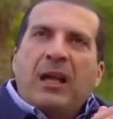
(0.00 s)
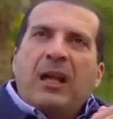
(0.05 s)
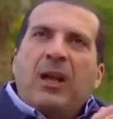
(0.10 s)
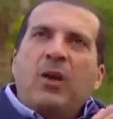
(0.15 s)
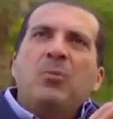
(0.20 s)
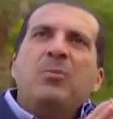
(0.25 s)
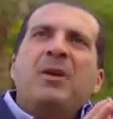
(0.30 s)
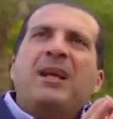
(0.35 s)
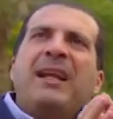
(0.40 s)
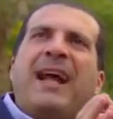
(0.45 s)

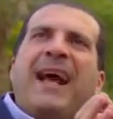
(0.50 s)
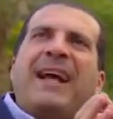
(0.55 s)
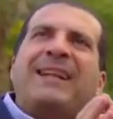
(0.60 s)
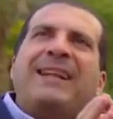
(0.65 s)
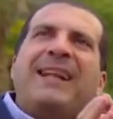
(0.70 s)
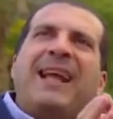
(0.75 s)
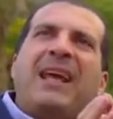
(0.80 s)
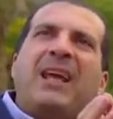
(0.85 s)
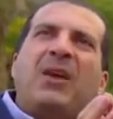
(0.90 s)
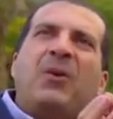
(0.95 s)
لا يمكن
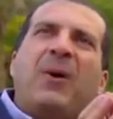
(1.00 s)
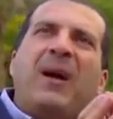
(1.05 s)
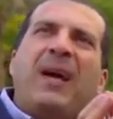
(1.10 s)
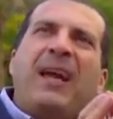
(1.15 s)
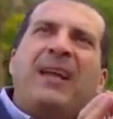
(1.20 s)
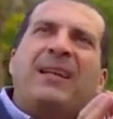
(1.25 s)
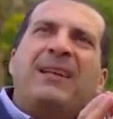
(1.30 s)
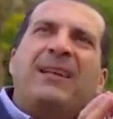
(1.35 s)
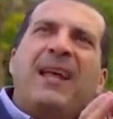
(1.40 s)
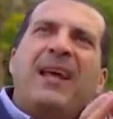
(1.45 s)
هتلاقي
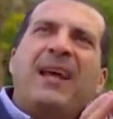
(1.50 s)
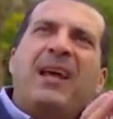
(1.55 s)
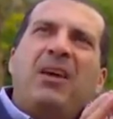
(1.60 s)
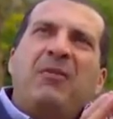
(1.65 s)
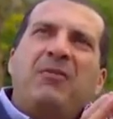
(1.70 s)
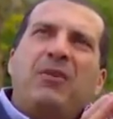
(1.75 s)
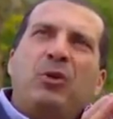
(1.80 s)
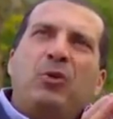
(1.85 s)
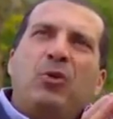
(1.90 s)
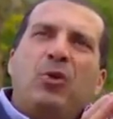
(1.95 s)
واحد
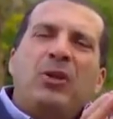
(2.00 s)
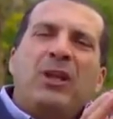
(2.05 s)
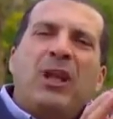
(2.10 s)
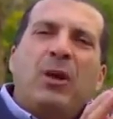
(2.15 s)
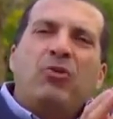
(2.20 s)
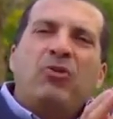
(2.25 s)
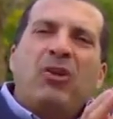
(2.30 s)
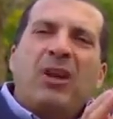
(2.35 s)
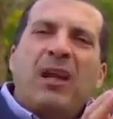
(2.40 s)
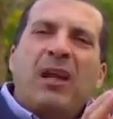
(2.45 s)
ناجح في
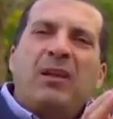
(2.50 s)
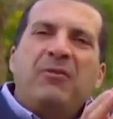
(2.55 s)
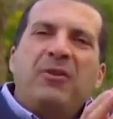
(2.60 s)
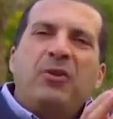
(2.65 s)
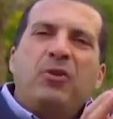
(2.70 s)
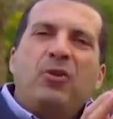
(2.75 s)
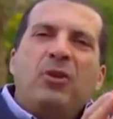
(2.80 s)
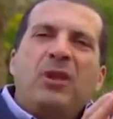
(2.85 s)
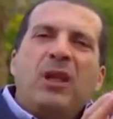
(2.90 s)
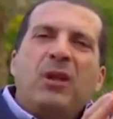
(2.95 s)
الدنيا وشغال في
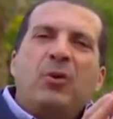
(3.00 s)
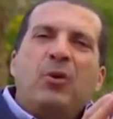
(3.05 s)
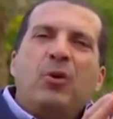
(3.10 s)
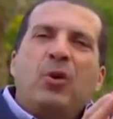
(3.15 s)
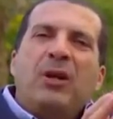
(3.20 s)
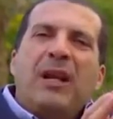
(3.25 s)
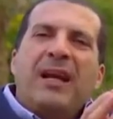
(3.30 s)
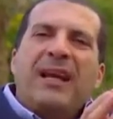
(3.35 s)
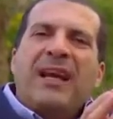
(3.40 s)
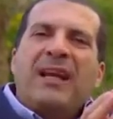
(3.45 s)
الدنيا
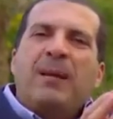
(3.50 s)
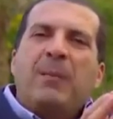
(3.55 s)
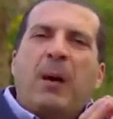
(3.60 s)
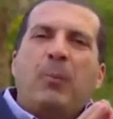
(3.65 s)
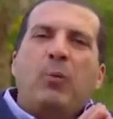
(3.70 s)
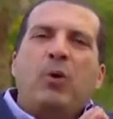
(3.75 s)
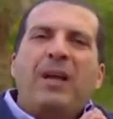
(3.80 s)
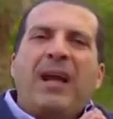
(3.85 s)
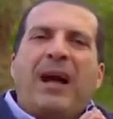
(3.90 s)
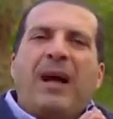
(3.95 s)
ويقول لك انا
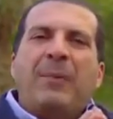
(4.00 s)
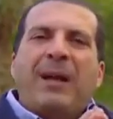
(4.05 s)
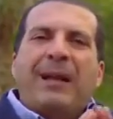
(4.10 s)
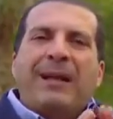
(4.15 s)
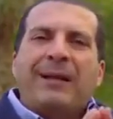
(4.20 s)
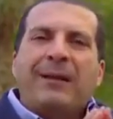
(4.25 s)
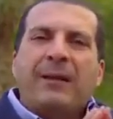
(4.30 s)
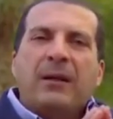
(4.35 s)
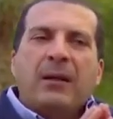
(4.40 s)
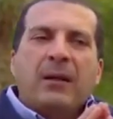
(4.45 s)
معمول لي عمل